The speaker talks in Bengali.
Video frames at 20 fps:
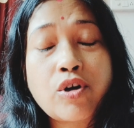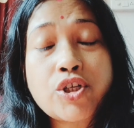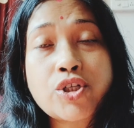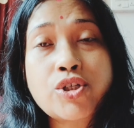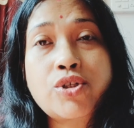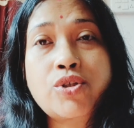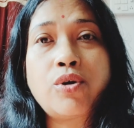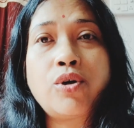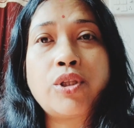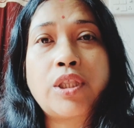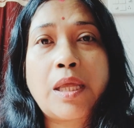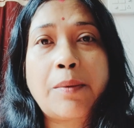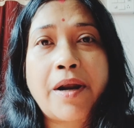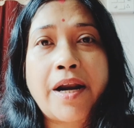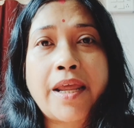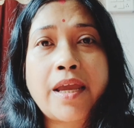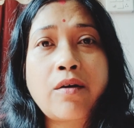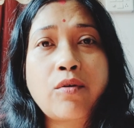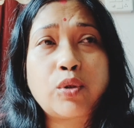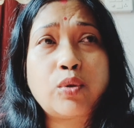নষ্ট হতে
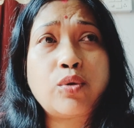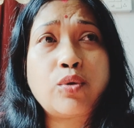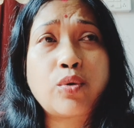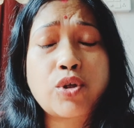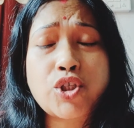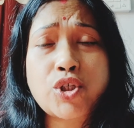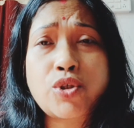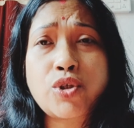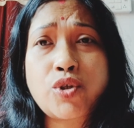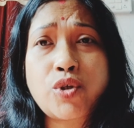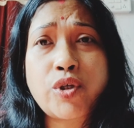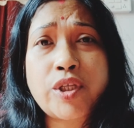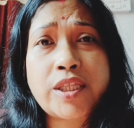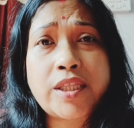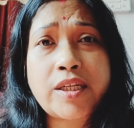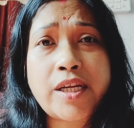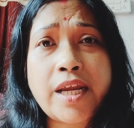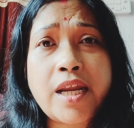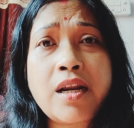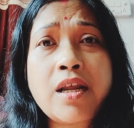পারে কত নষ্ট
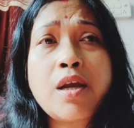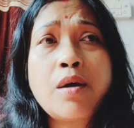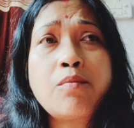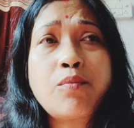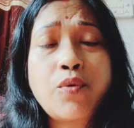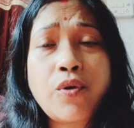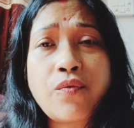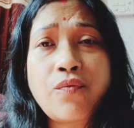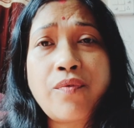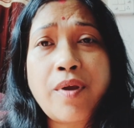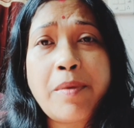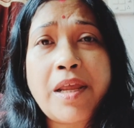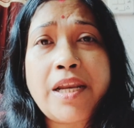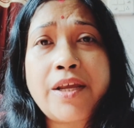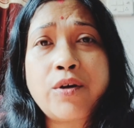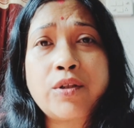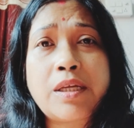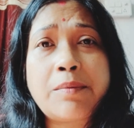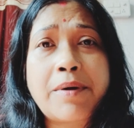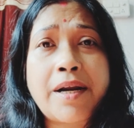চরিত্রের পুরো
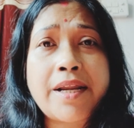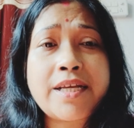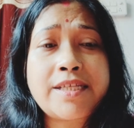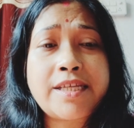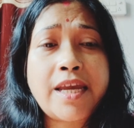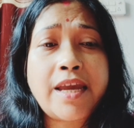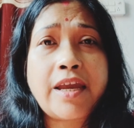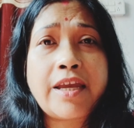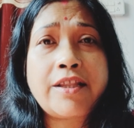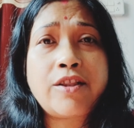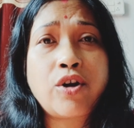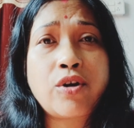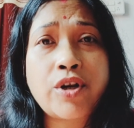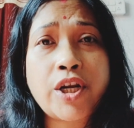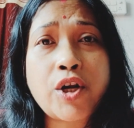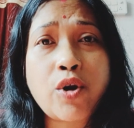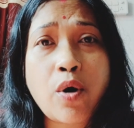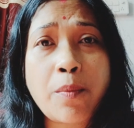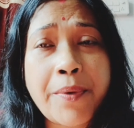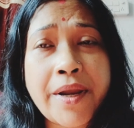ফ্যামিলি হতে পারে যে এই
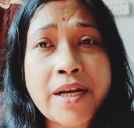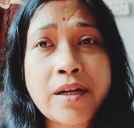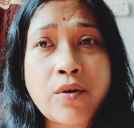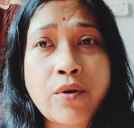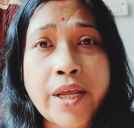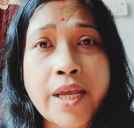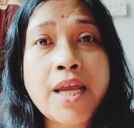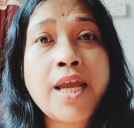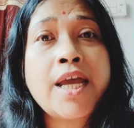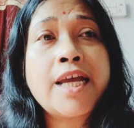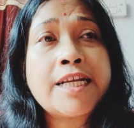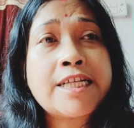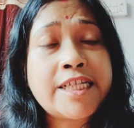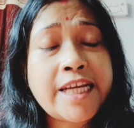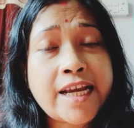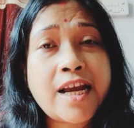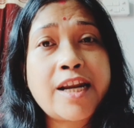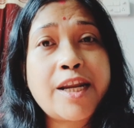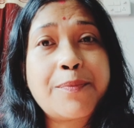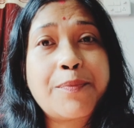ধরনের ওপেন করে
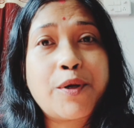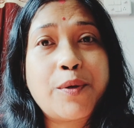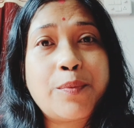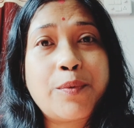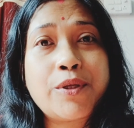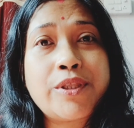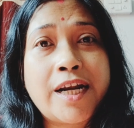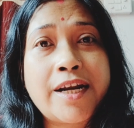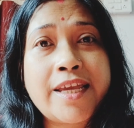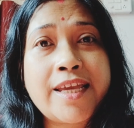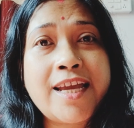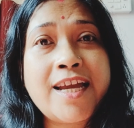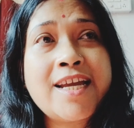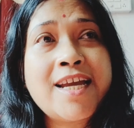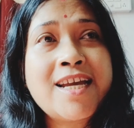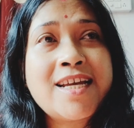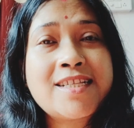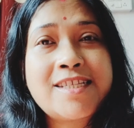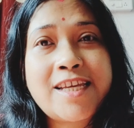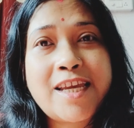সেখানে বলবো দাঁড়িয়ে
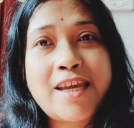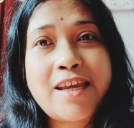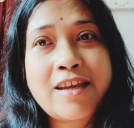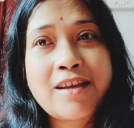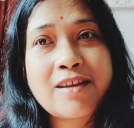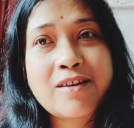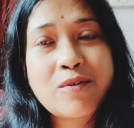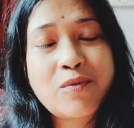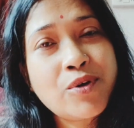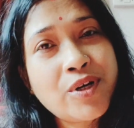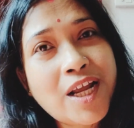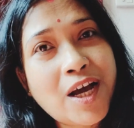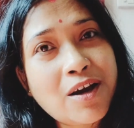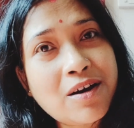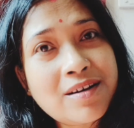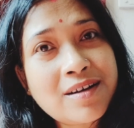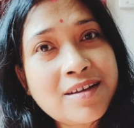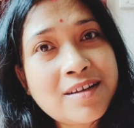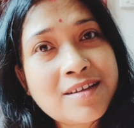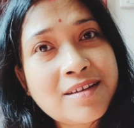যে গুন্ডা
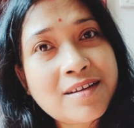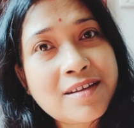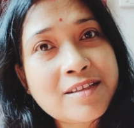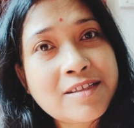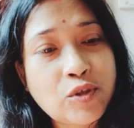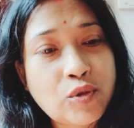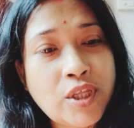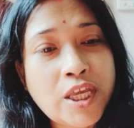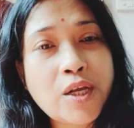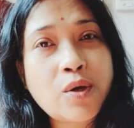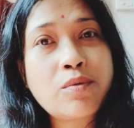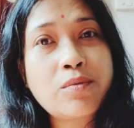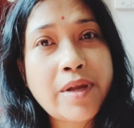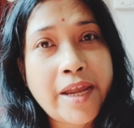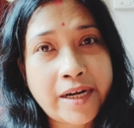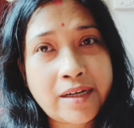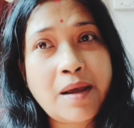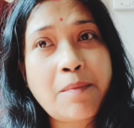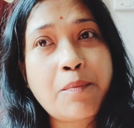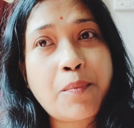যদি
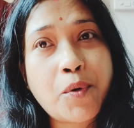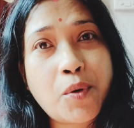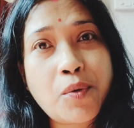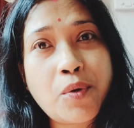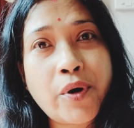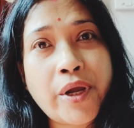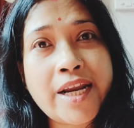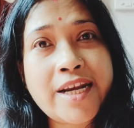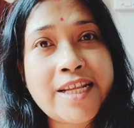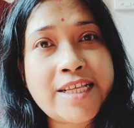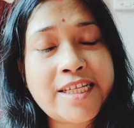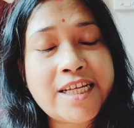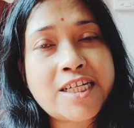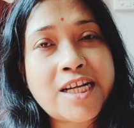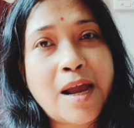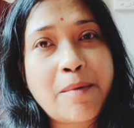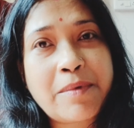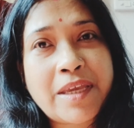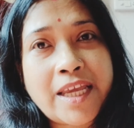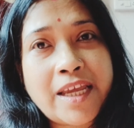একটা বউ হয়ে নিজের
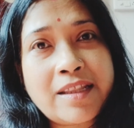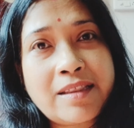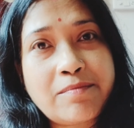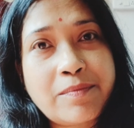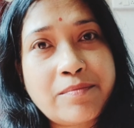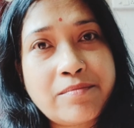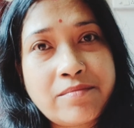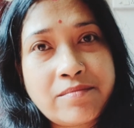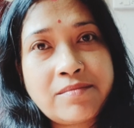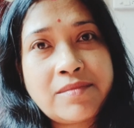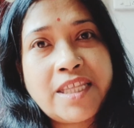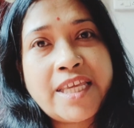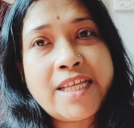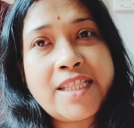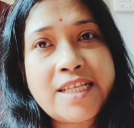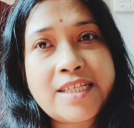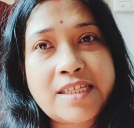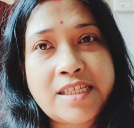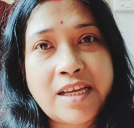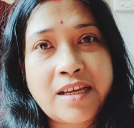স্বামীকে দিয়ে
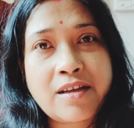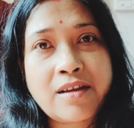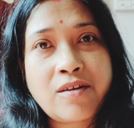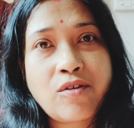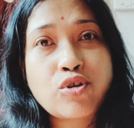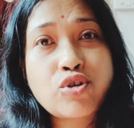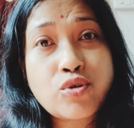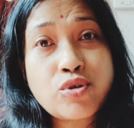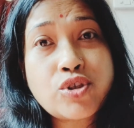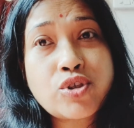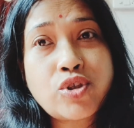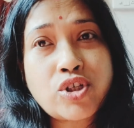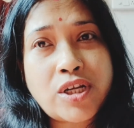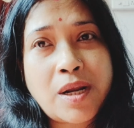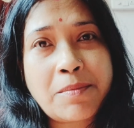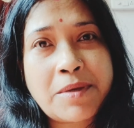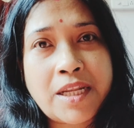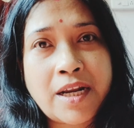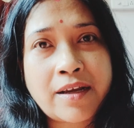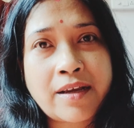দিচ্ছে অসুস্থ
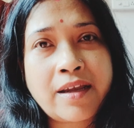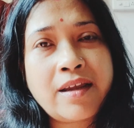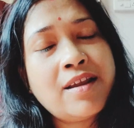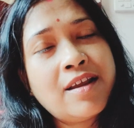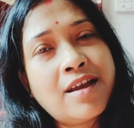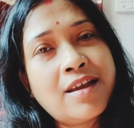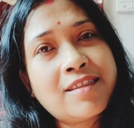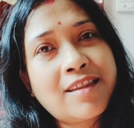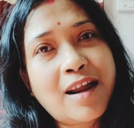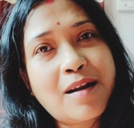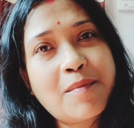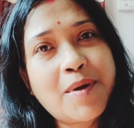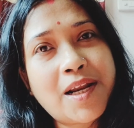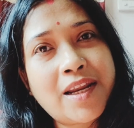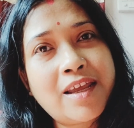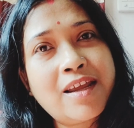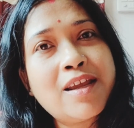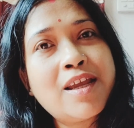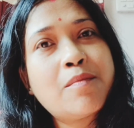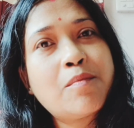স্বামীটাকে তার
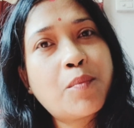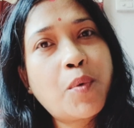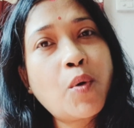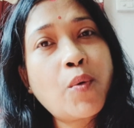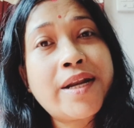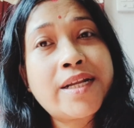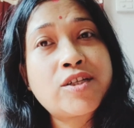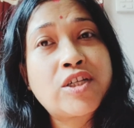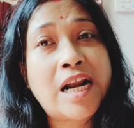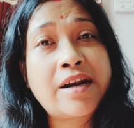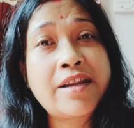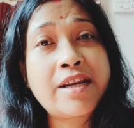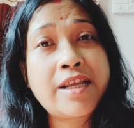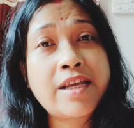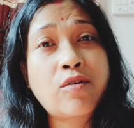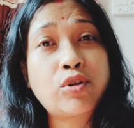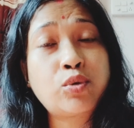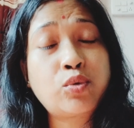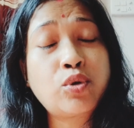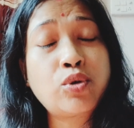মানে বউয়ের
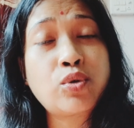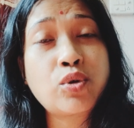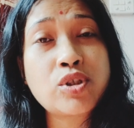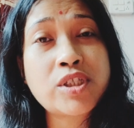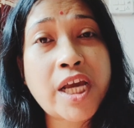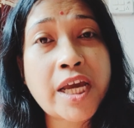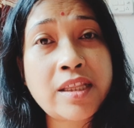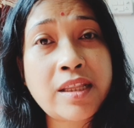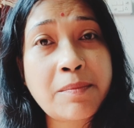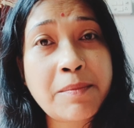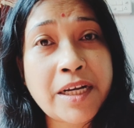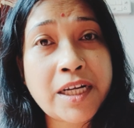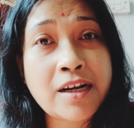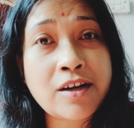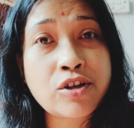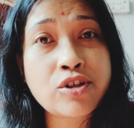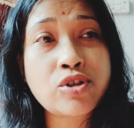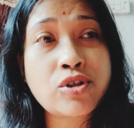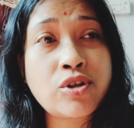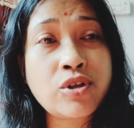শারীরিক অত্যন্ত চাহিদা
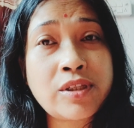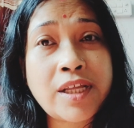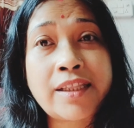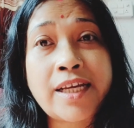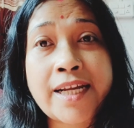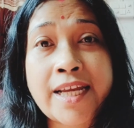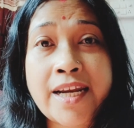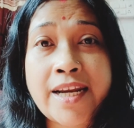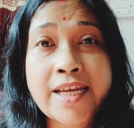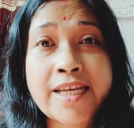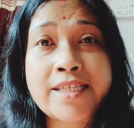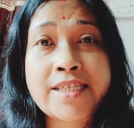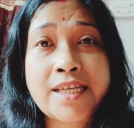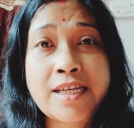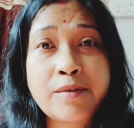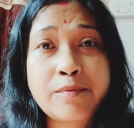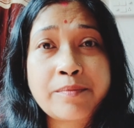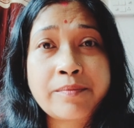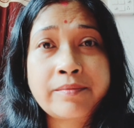মেটানোর জন্য দাদাকে রেখেছে